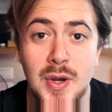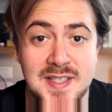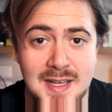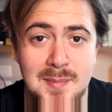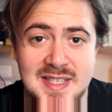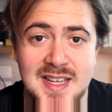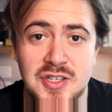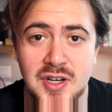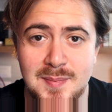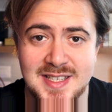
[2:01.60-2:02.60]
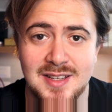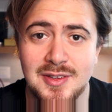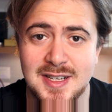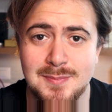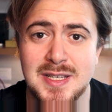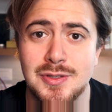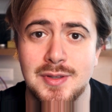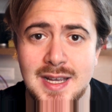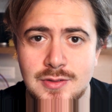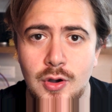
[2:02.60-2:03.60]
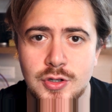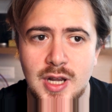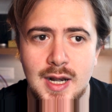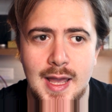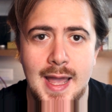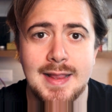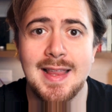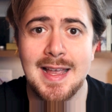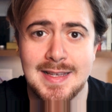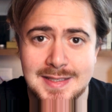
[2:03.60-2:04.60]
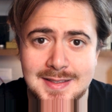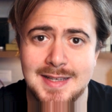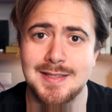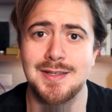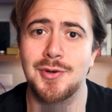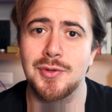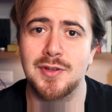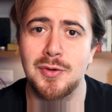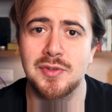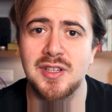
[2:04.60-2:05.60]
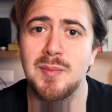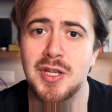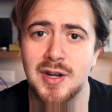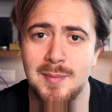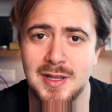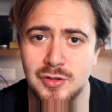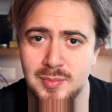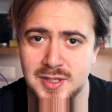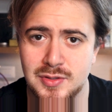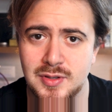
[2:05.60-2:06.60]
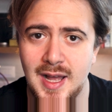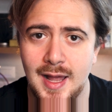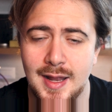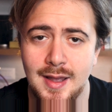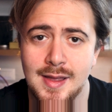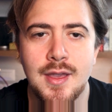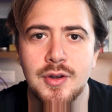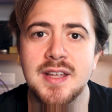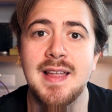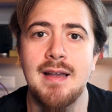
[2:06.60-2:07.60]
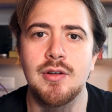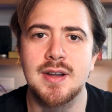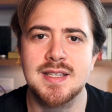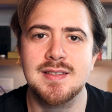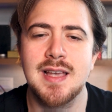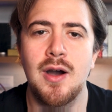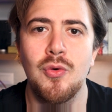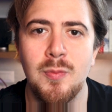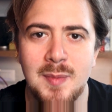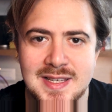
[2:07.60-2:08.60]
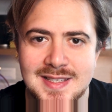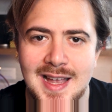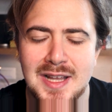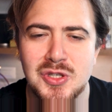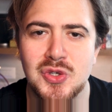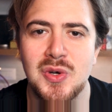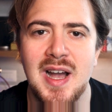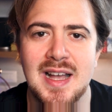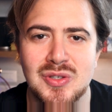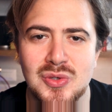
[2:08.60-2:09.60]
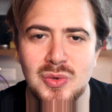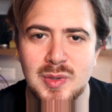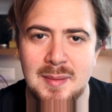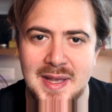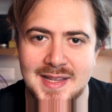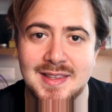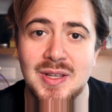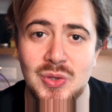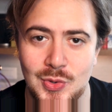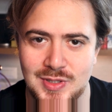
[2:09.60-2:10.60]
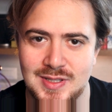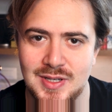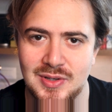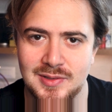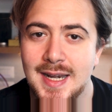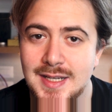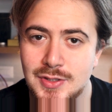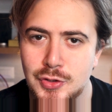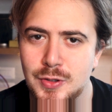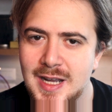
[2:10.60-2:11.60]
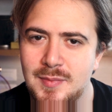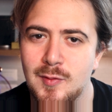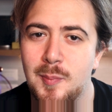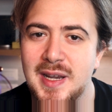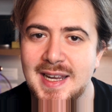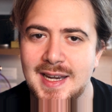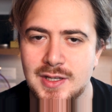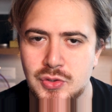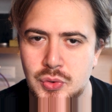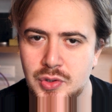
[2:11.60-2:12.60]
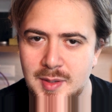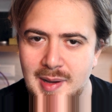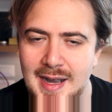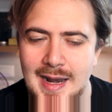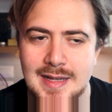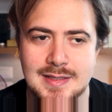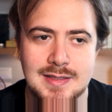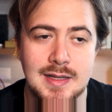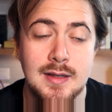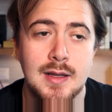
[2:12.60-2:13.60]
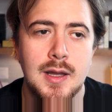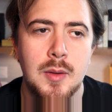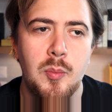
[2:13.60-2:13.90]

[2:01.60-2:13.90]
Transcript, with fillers: Questo è il messaggio che mi è stato trasmesso dai social e dagli stessi contenuti di miglioramento personale e io ritengo che sia un messaggio assolutamente tossico. All'inizio non capivo perché nessuno ne parlasse,